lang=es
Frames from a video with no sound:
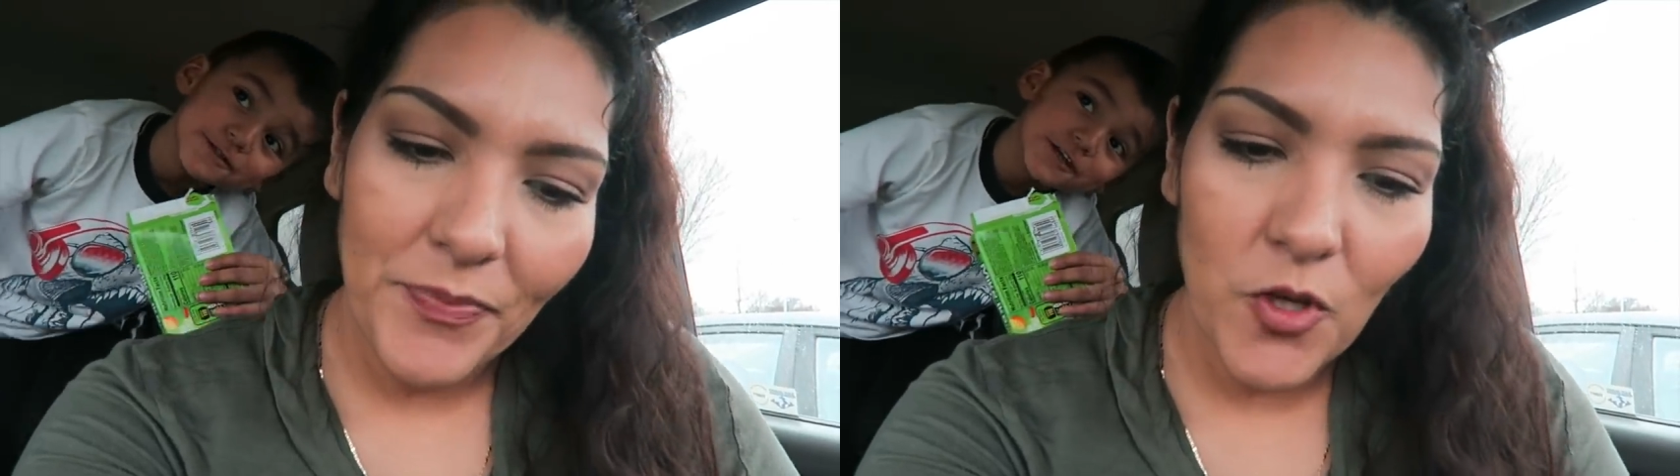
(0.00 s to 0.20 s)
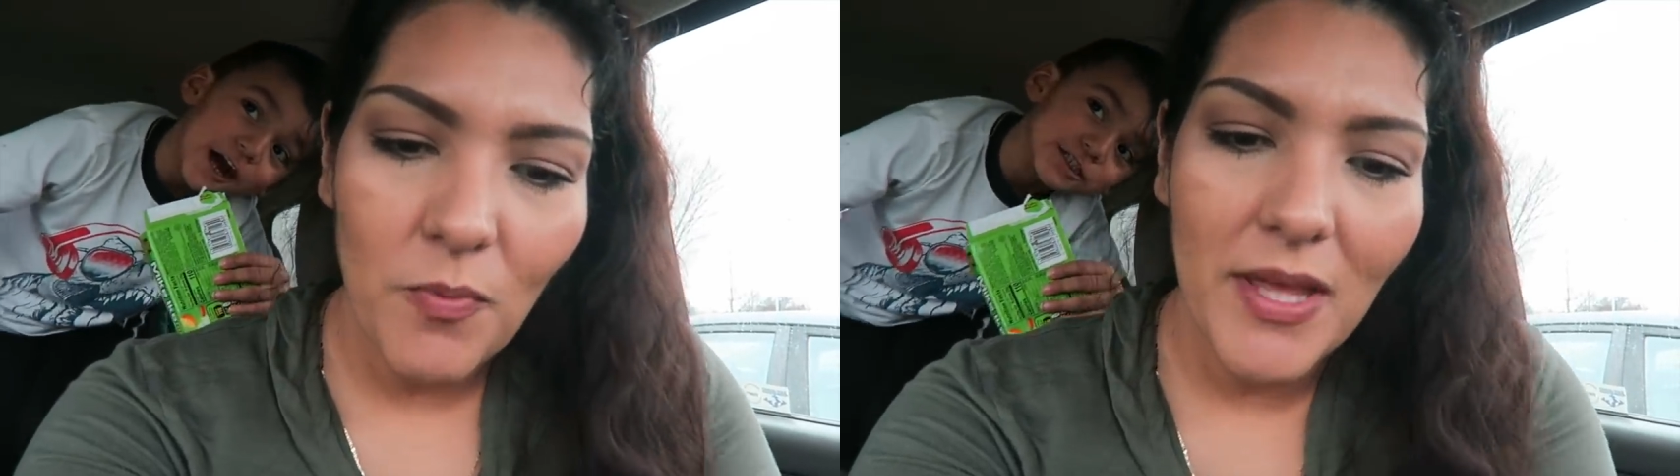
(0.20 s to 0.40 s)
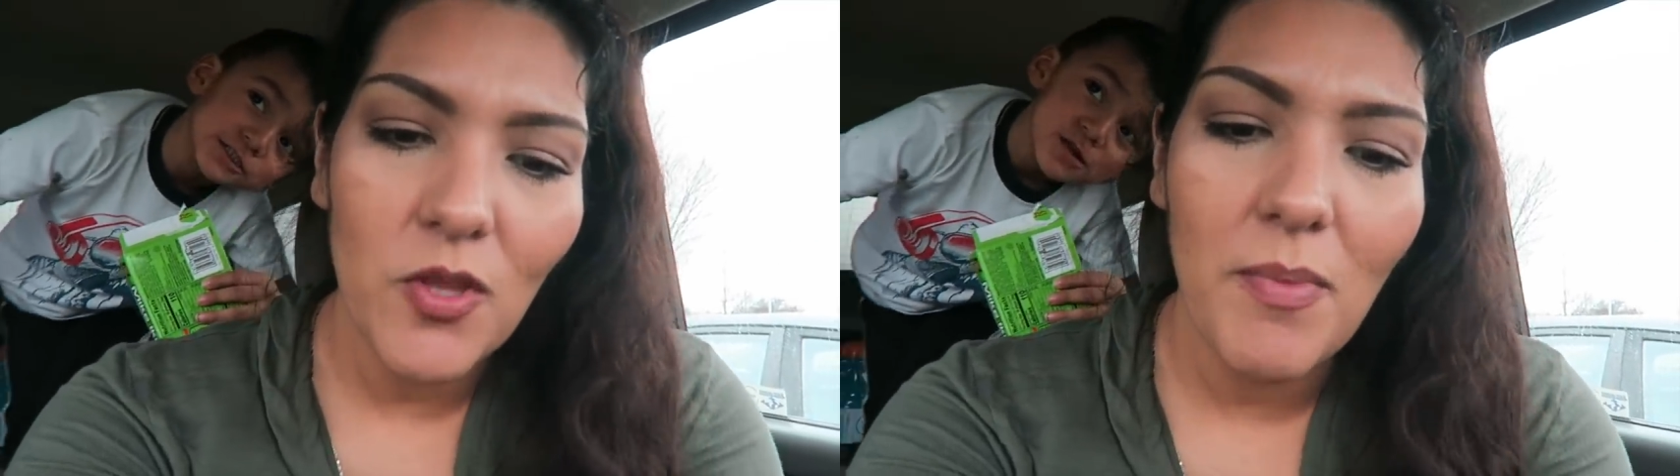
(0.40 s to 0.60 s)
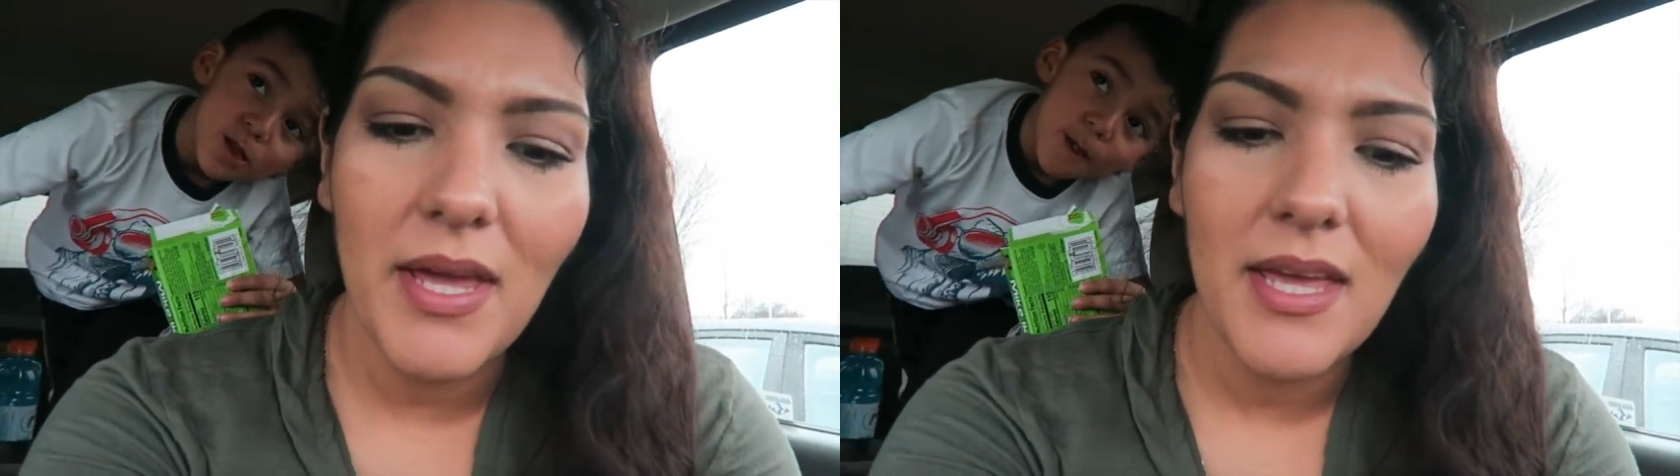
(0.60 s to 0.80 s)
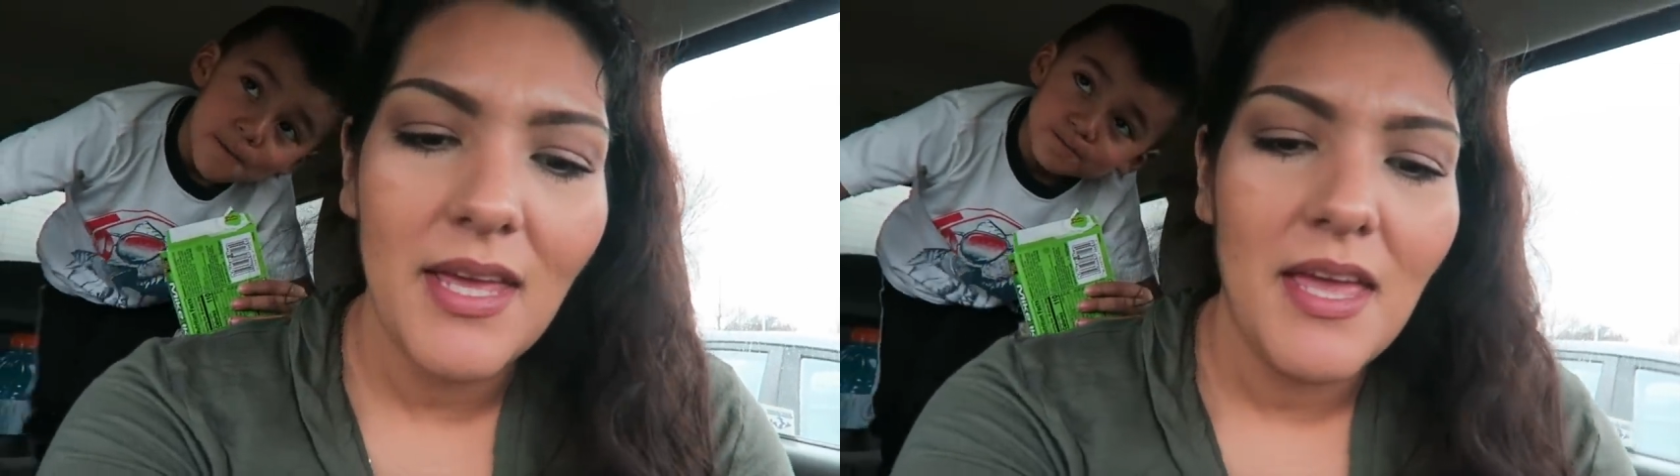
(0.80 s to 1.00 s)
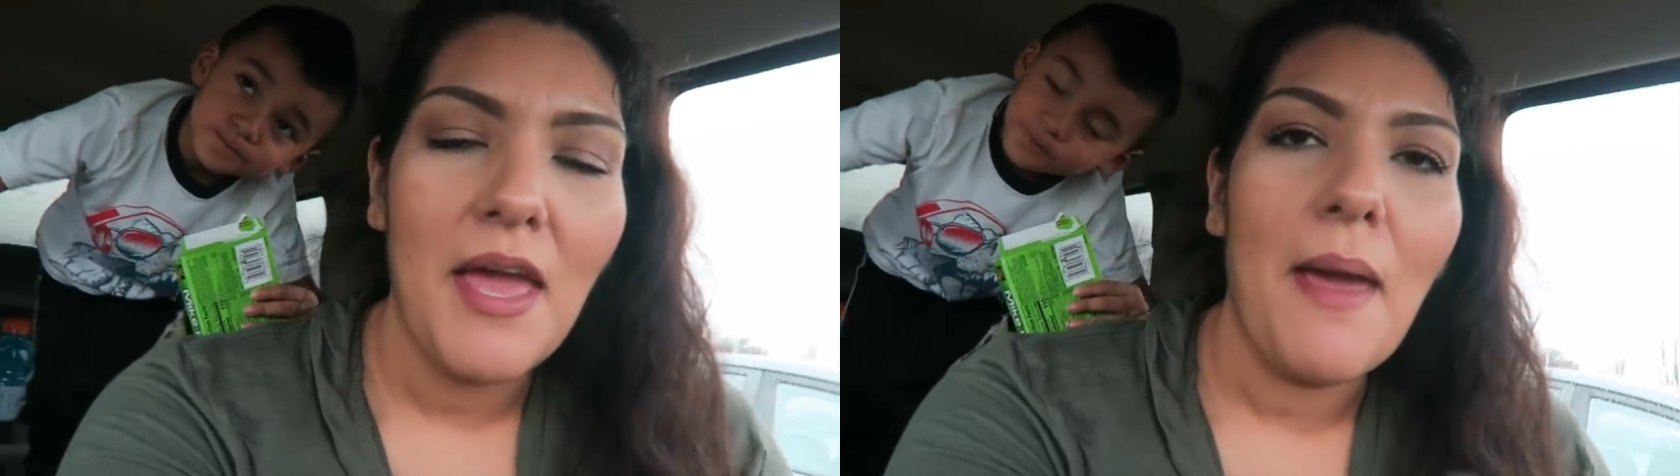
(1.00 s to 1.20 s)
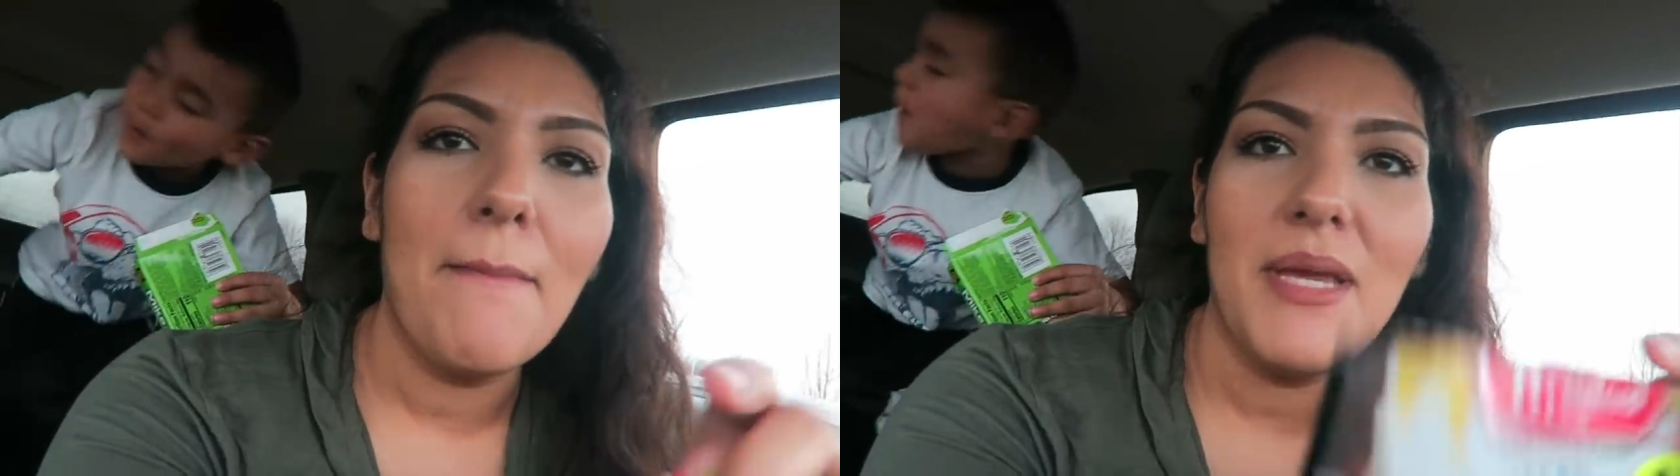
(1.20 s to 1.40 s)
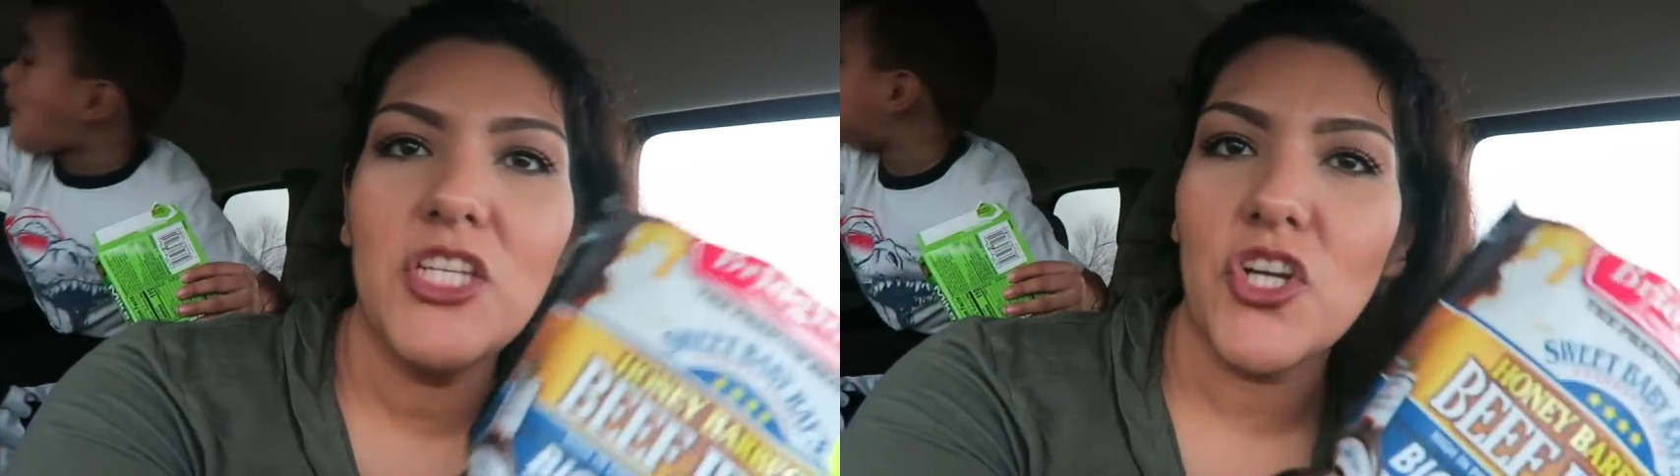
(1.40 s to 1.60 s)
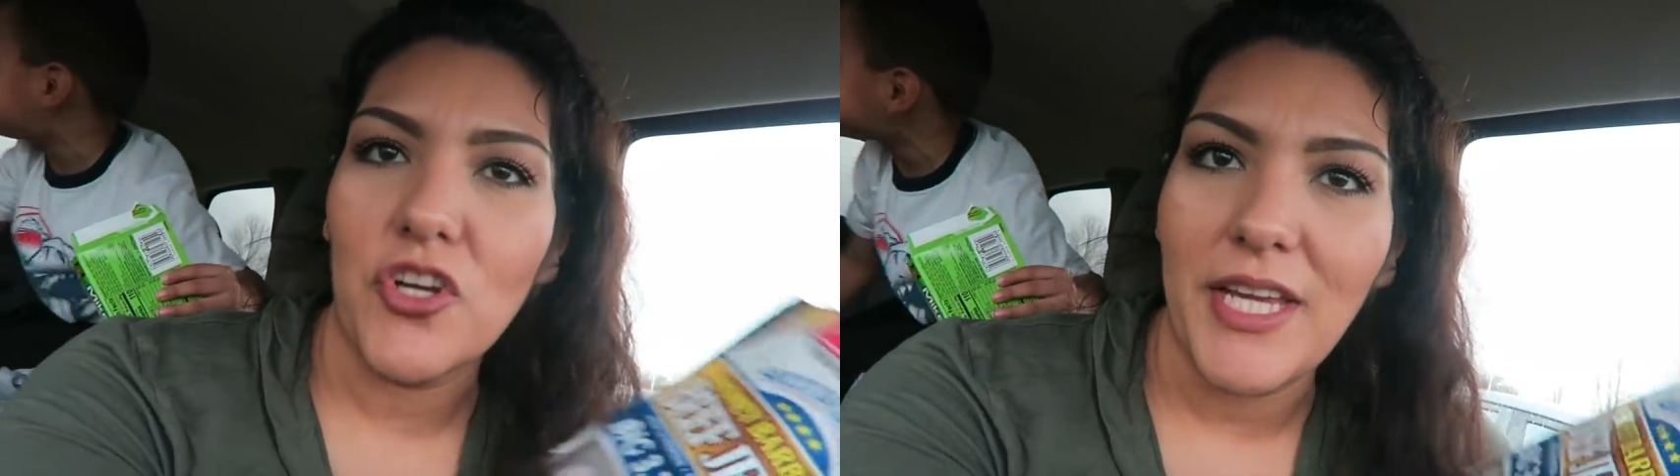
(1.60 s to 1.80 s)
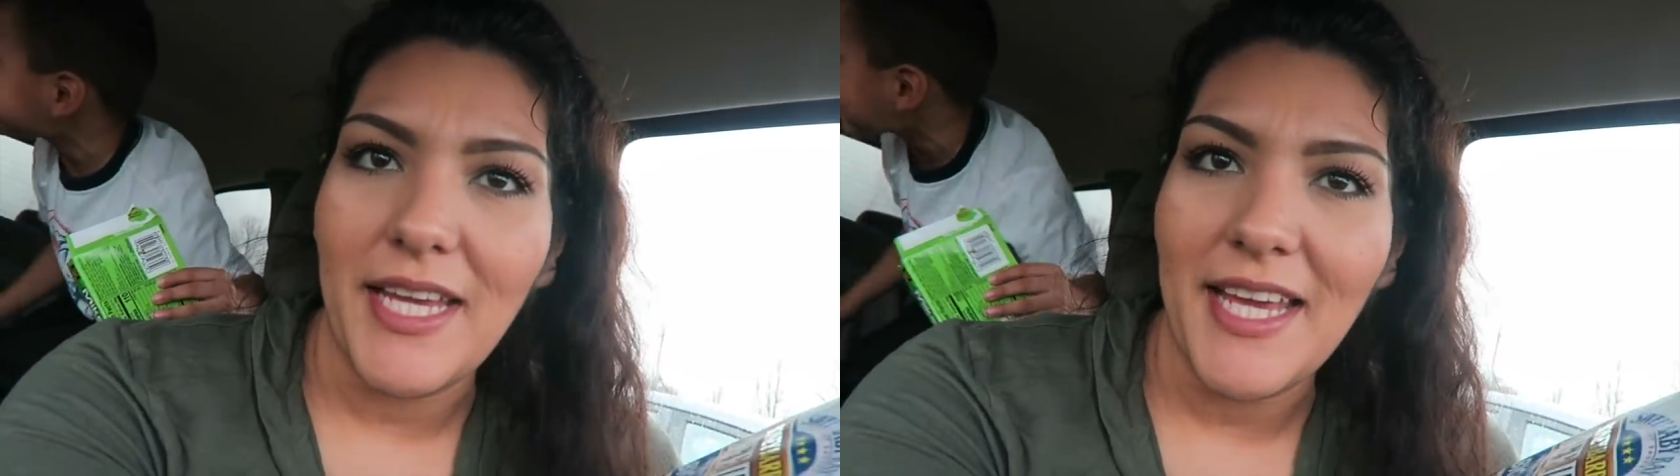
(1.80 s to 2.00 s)
comiéndome mi
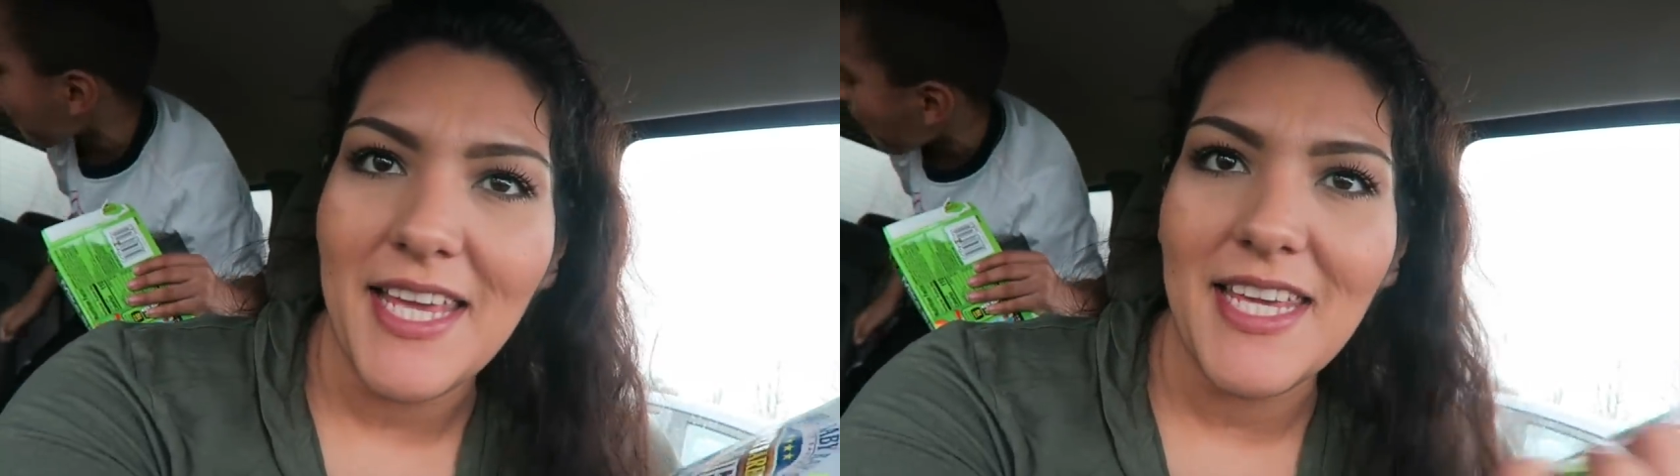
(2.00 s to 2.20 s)
jerky.